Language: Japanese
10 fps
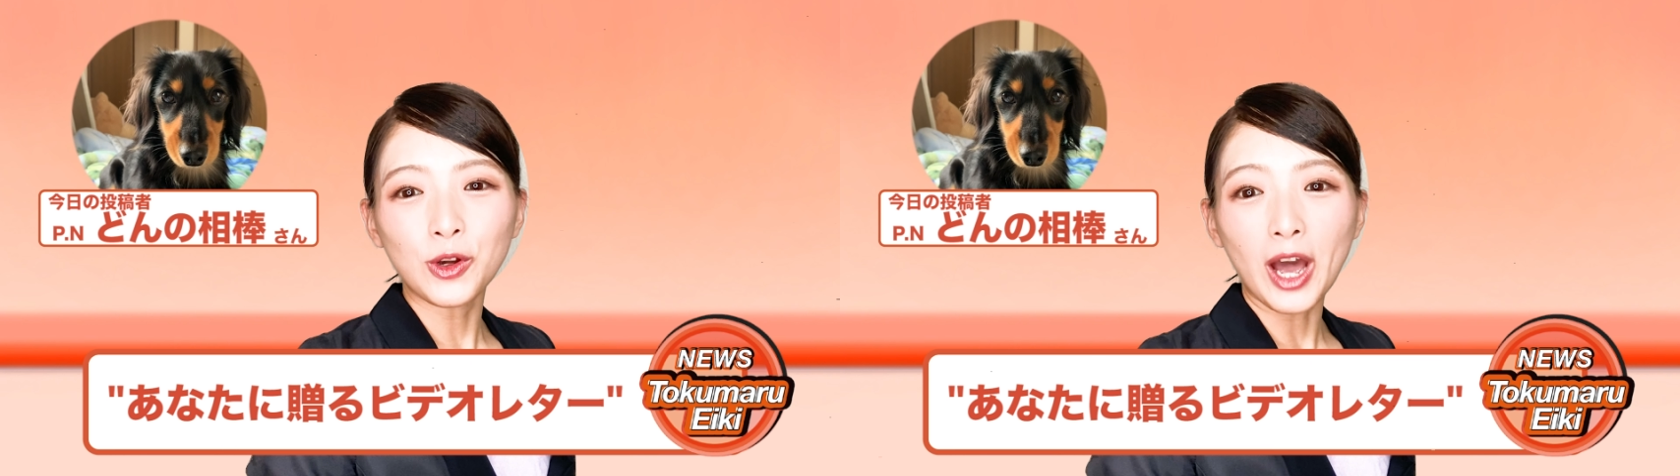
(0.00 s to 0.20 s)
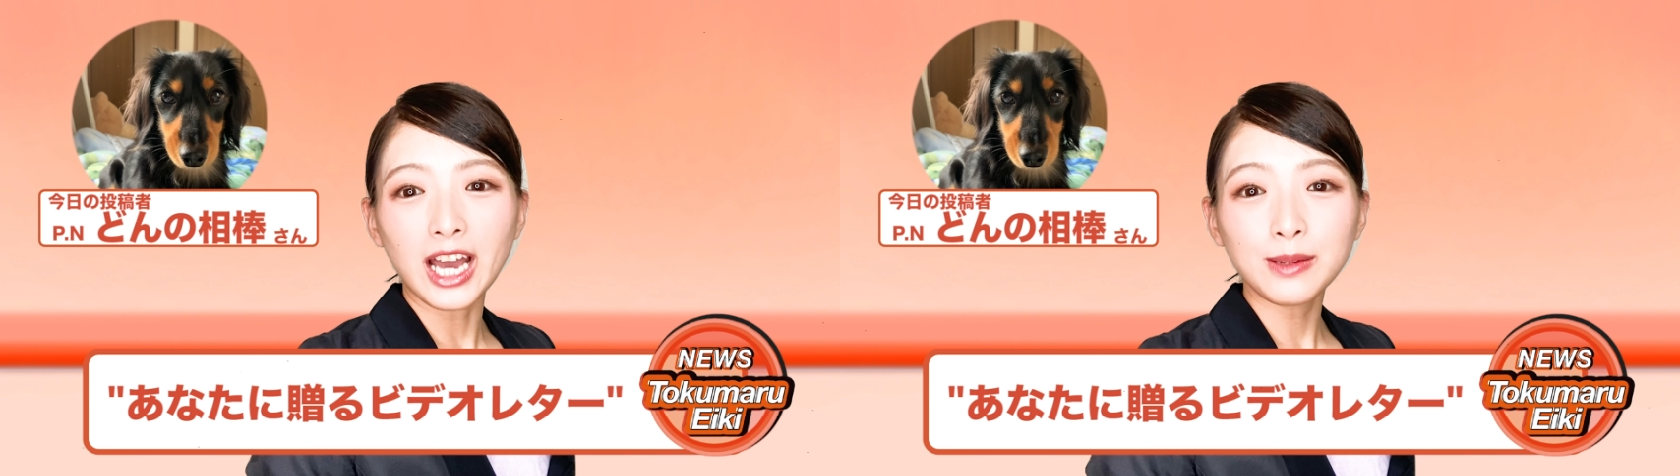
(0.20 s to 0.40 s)

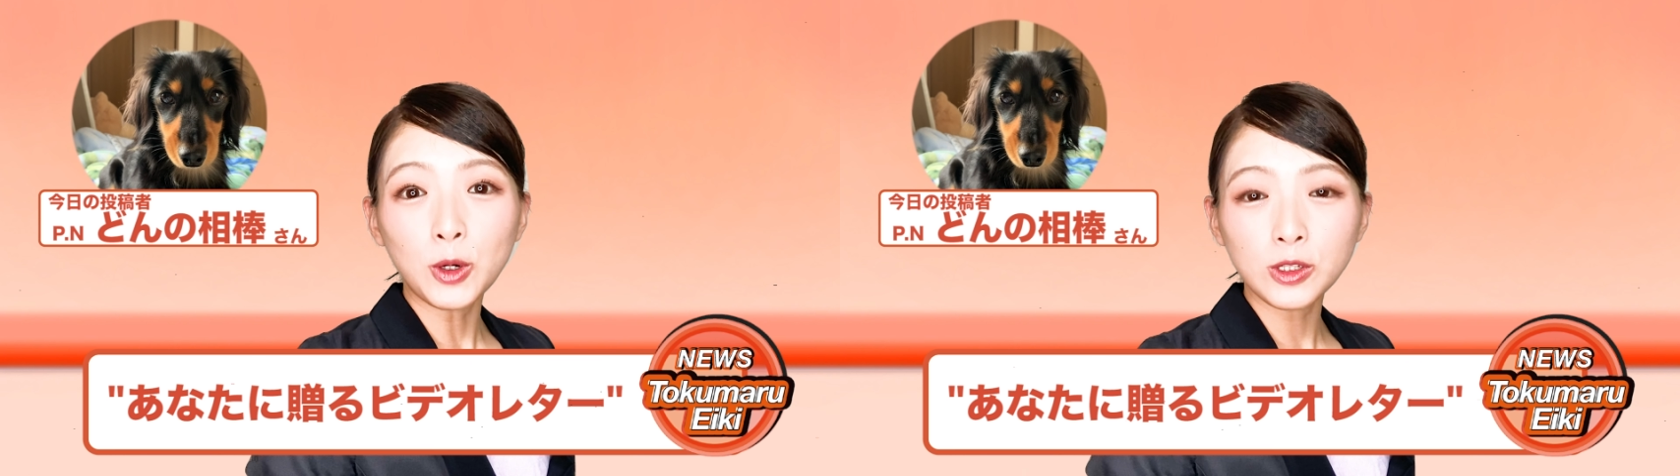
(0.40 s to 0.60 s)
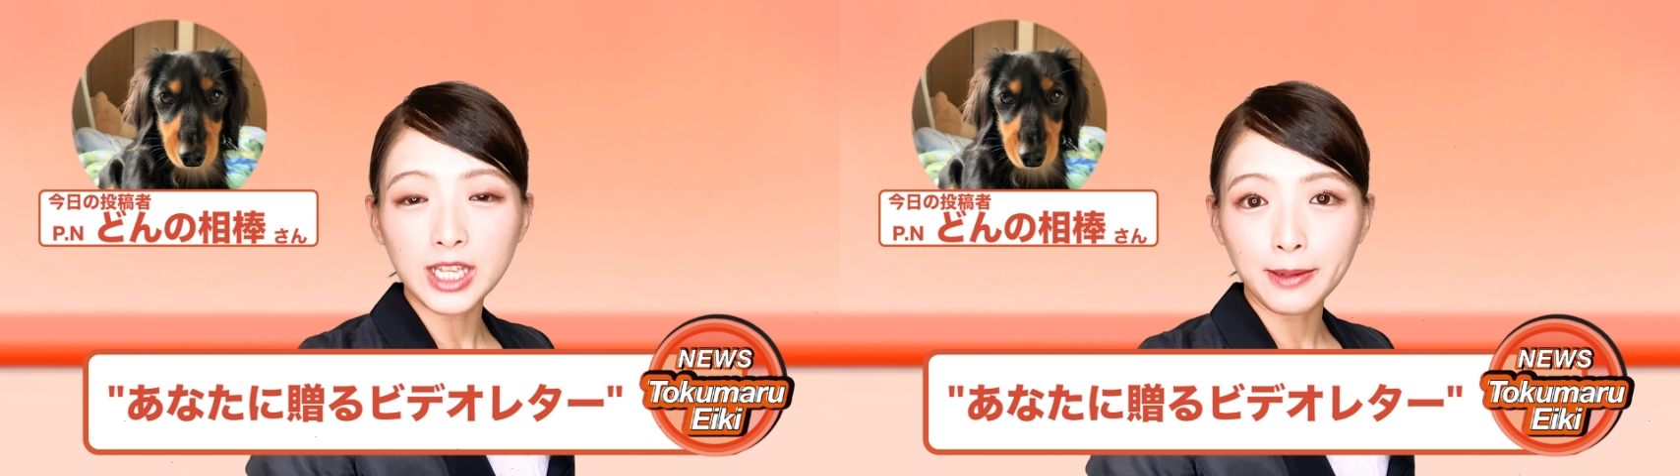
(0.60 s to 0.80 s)
の相
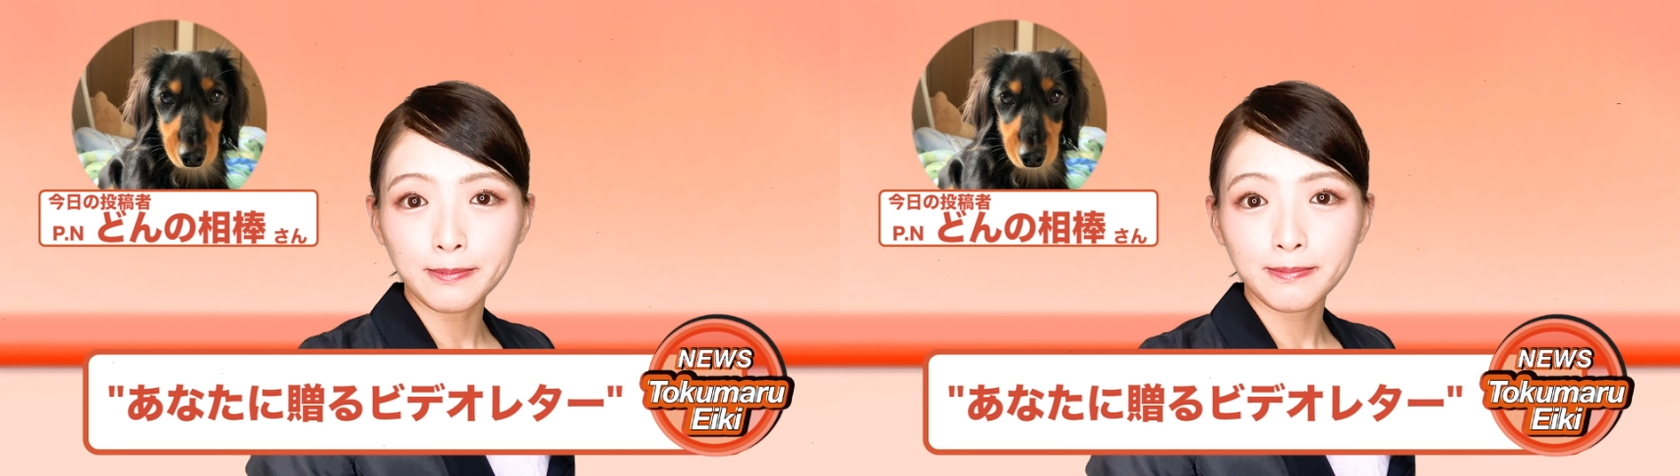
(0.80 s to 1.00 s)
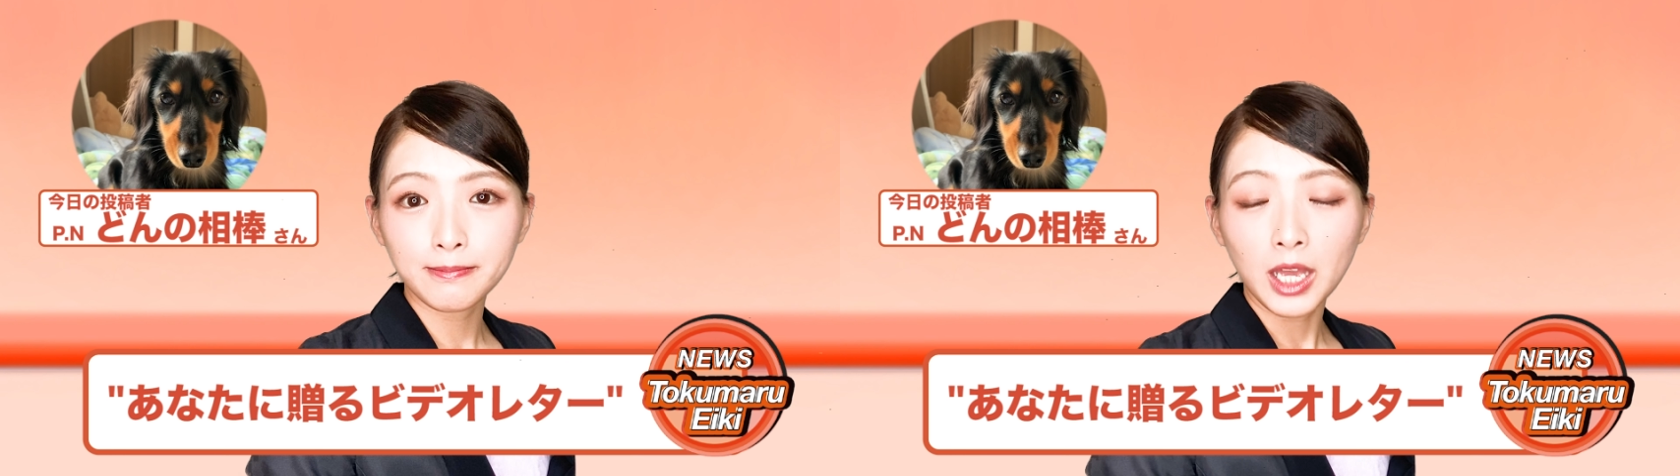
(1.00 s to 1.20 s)
棒さん。